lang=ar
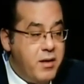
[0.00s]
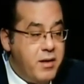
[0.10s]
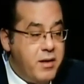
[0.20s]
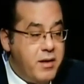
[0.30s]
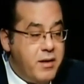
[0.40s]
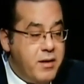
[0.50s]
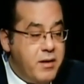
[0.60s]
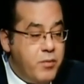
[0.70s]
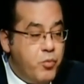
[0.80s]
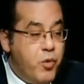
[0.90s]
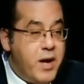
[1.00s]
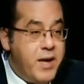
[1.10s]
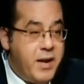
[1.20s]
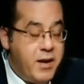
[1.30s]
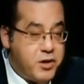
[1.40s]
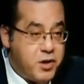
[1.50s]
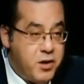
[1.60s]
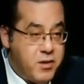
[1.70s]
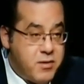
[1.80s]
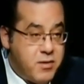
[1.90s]
آه، موجه
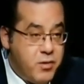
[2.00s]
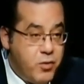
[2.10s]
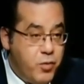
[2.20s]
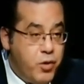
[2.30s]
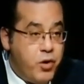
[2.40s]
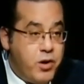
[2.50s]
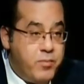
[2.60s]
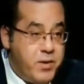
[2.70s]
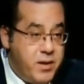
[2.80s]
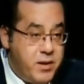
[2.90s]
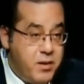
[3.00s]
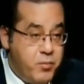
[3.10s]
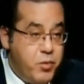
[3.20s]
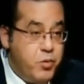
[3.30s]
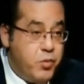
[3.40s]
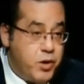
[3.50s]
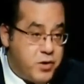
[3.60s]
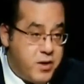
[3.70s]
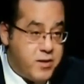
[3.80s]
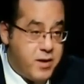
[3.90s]
لاشخاص ويحرم منه منه
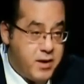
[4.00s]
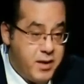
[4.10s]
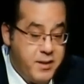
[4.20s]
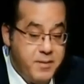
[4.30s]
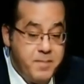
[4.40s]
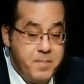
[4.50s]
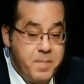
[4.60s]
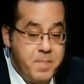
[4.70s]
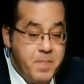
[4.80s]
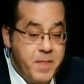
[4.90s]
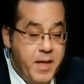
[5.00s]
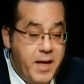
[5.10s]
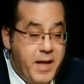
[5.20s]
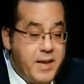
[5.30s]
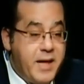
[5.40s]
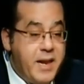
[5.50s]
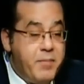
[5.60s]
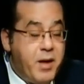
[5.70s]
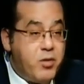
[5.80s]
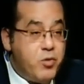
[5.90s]
اشخاص اخرين
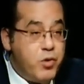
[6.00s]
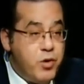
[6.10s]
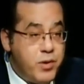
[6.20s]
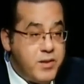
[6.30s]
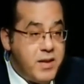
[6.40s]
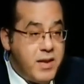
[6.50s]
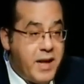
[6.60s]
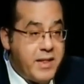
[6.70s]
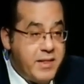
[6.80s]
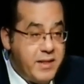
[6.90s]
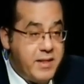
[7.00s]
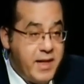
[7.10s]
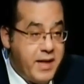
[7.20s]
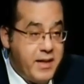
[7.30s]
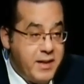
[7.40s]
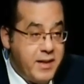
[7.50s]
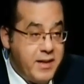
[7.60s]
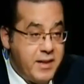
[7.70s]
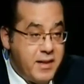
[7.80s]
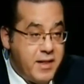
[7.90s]
الكلام عن دور لوزير العدل داخل
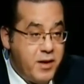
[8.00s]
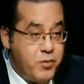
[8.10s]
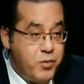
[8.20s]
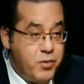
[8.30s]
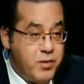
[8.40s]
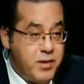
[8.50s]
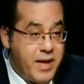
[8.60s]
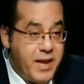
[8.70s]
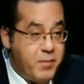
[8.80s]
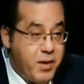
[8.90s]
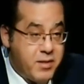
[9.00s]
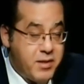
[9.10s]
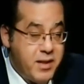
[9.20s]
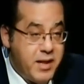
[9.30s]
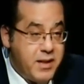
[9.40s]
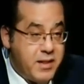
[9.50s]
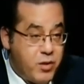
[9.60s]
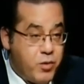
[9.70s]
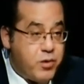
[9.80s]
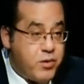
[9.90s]
القانون ده كلام خطير لان انت
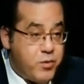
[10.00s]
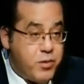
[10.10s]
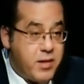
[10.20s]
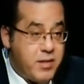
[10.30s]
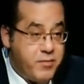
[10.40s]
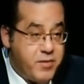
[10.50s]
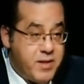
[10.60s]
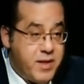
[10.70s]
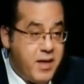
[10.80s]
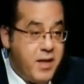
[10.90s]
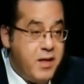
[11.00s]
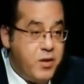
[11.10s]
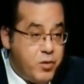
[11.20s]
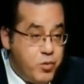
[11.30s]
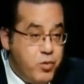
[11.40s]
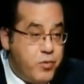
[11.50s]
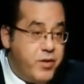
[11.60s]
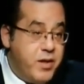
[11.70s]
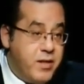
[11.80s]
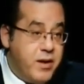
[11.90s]
تعطي السلطه التنفيذيه دور
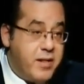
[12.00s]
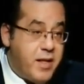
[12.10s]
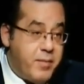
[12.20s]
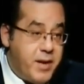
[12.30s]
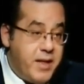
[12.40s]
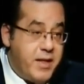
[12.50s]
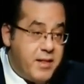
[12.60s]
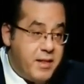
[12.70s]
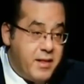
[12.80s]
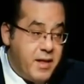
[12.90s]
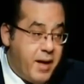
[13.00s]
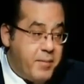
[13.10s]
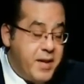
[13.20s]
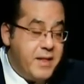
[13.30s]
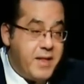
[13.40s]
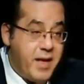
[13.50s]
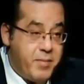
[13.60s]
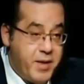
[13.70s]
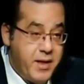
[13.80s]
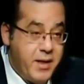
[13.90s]
في اداره عمليه عمليه
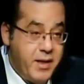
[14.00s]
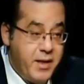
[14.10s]
انتخابيه